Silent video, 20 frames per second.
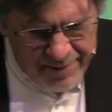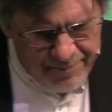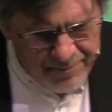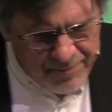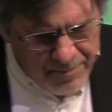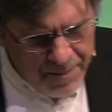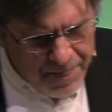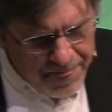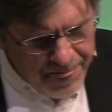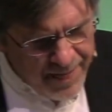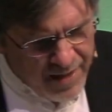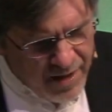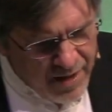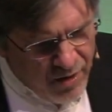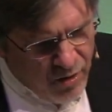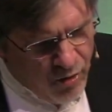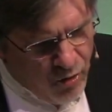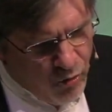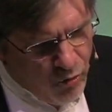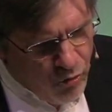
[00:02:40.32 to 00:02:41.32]
Ähm,
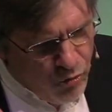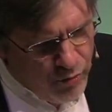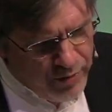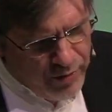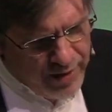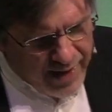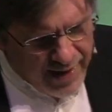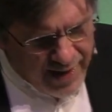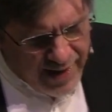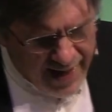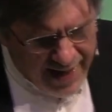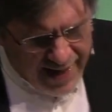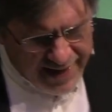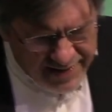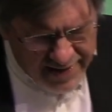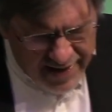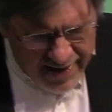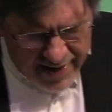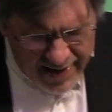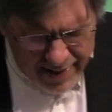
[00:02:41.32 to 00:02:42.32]

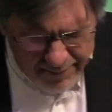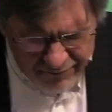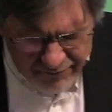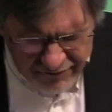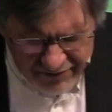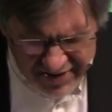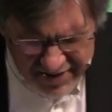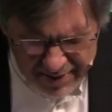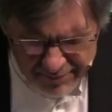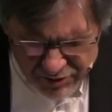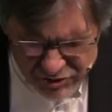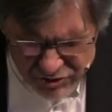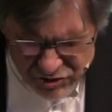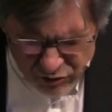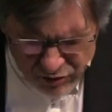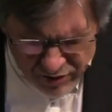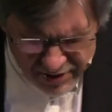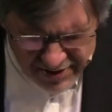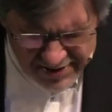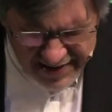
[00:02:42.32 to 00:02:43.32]
oder andere haben wieder
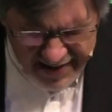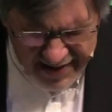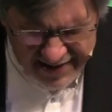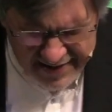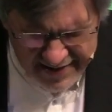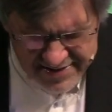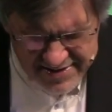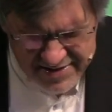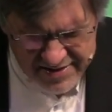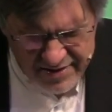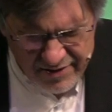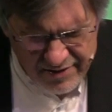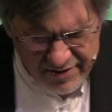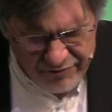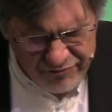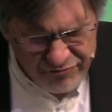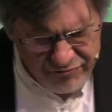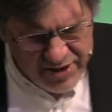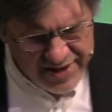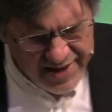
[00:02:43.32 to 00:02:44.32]
persönliche
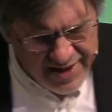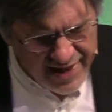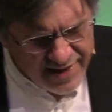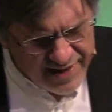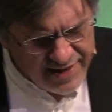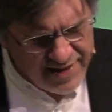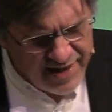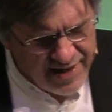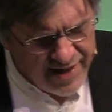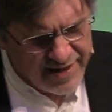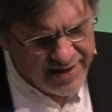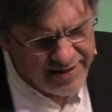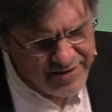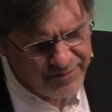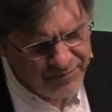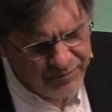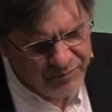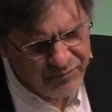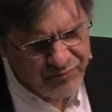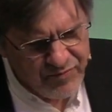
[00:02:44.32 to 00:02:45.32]
Ängste vor
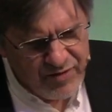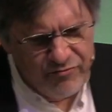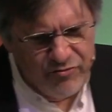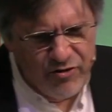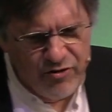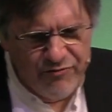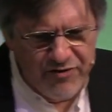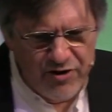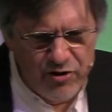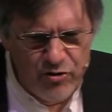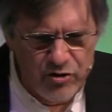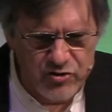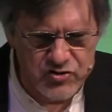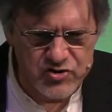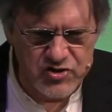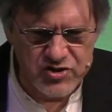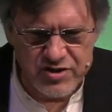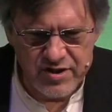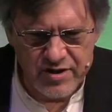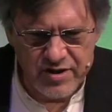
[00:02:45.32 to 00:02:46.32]
Krankheit, vor
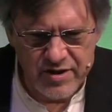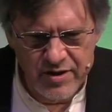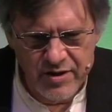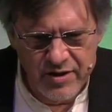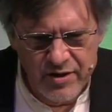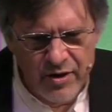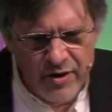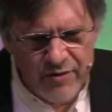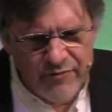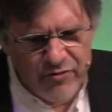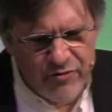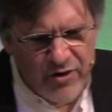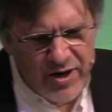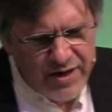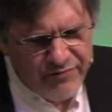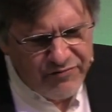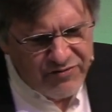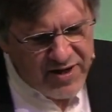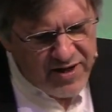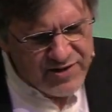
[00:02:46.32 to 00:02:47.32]
Verlust,
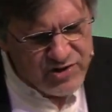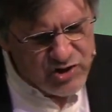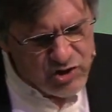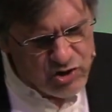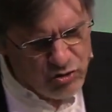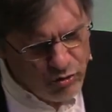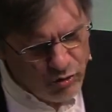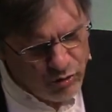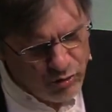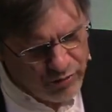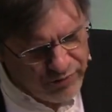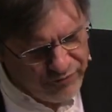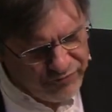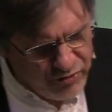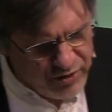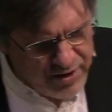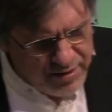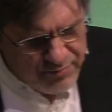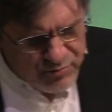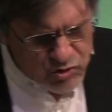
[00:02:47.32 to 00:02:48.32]
vor
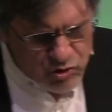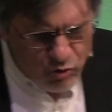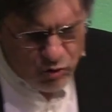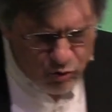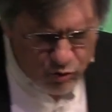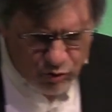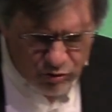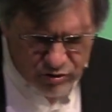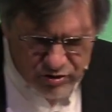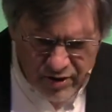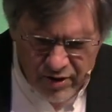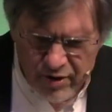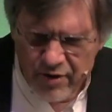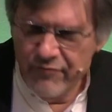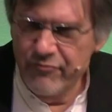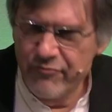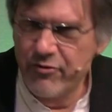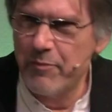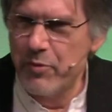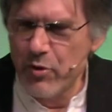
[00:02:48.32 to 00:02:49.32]
Inflation, vor dem Tod,
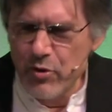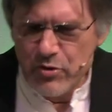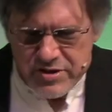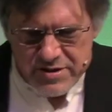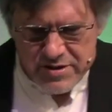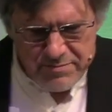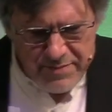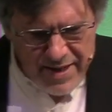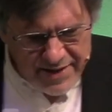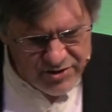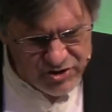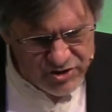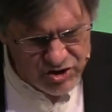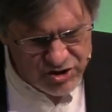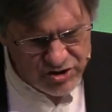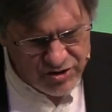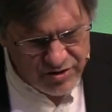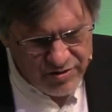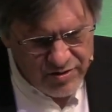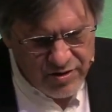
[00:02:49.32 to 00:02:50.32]
vor bösen
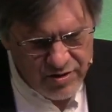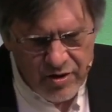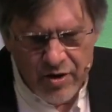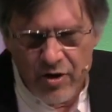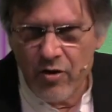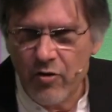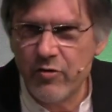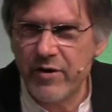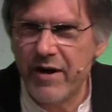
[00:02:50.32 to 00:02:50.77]
Menschen